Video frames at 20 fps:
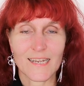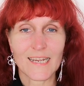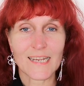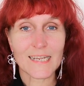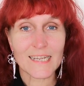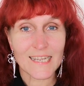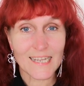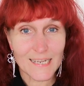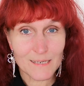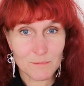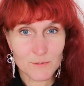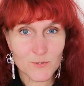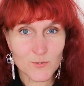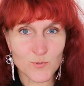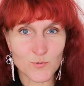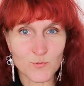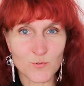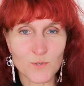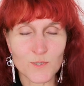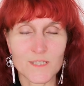Ich gebe
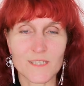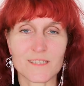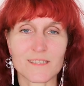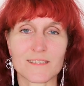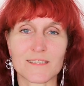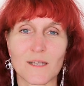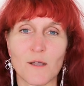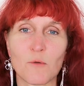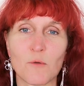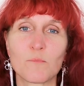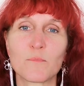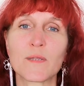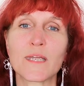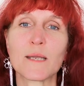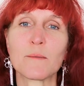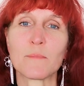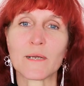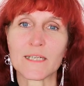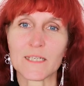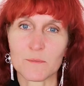zu, dass es auch
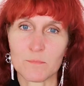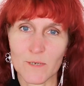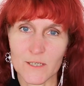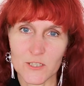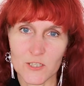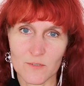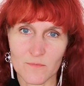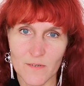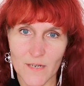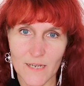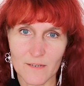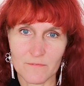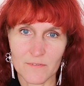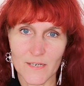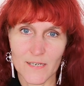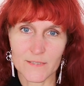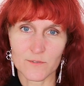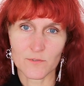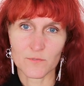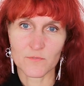mir manchmal
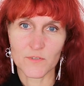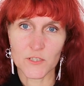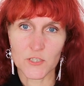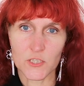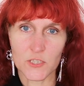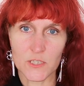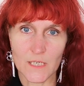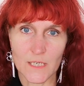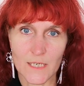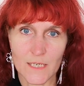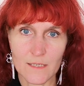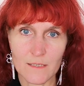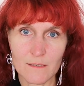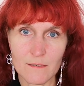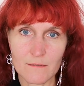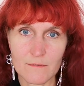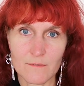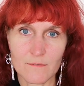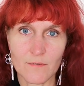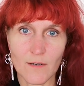schwerfällt zu
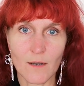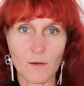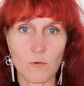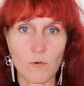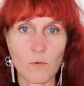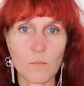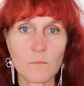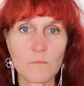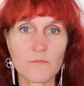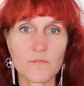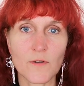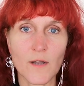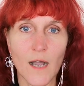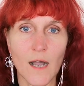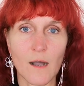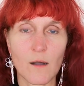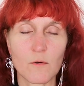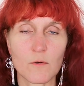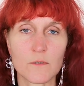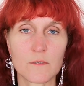verstehen, warum
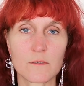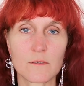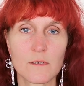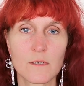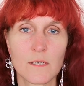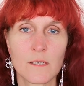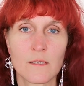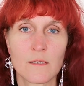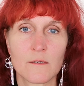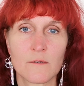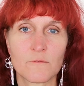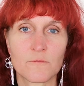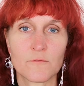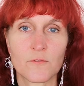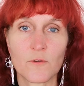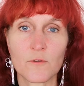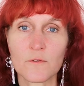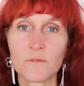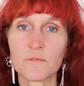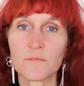Frauen
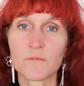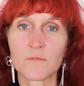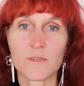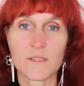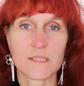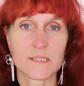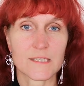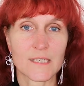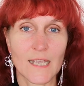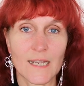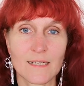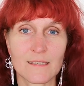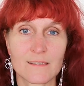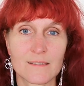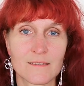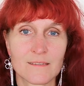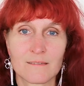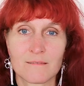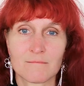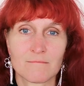fünf,
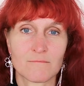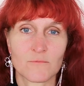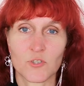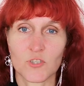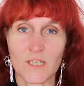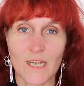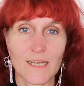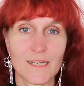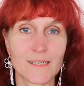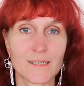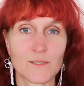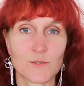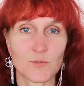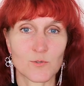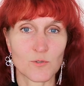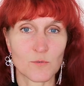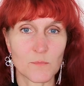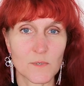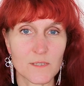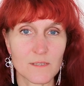sechsstellige
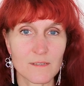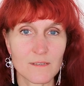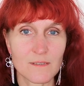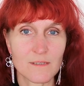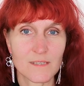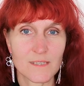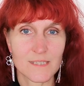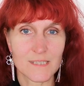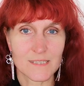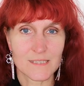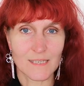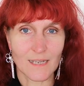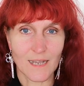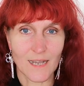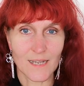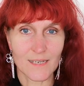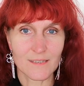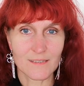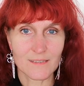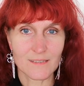Summen
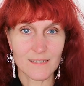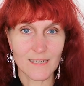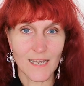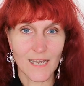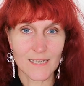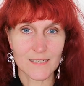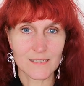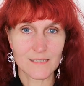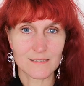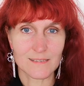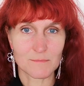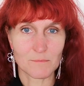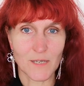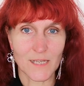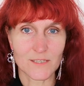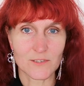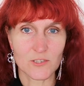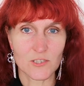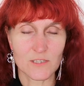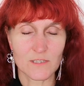zahlen an diese
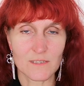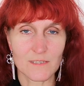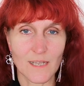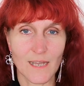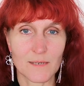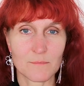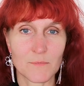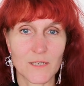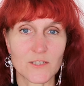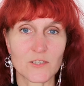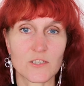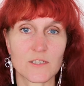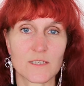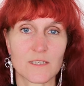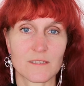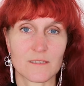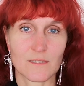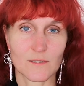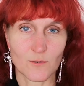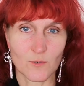Menschen, an Menschen,
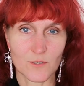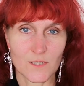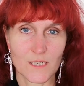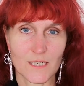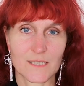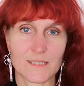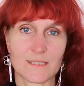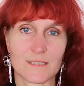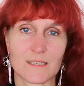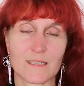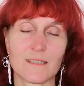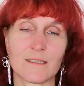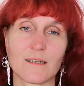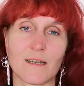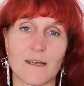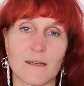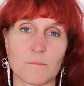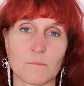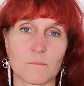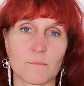die sie noch nie gesehen
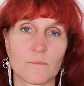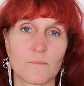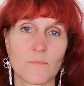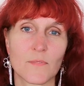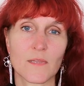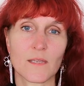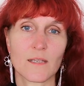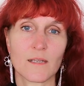haben.